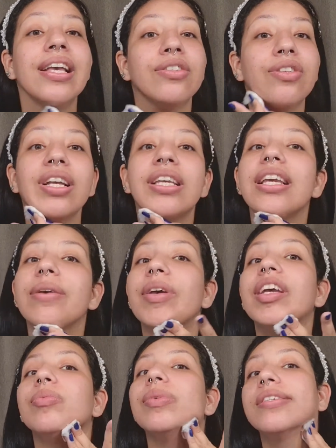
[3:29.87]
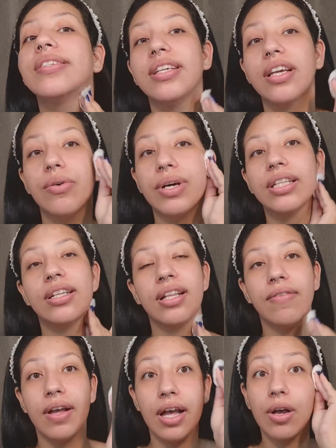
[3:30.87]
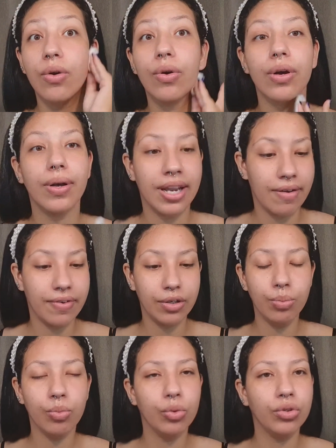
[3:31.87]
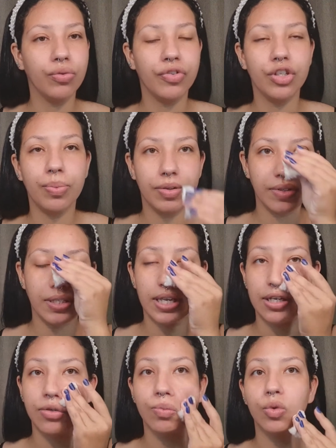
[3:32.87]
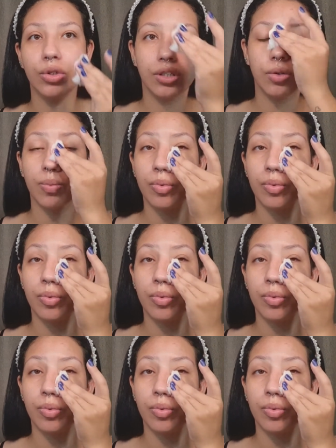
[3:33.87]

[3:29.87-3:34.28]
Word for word: Só que mesmo assim eu ainda tava gravando muito vídeo pra vocês, muito.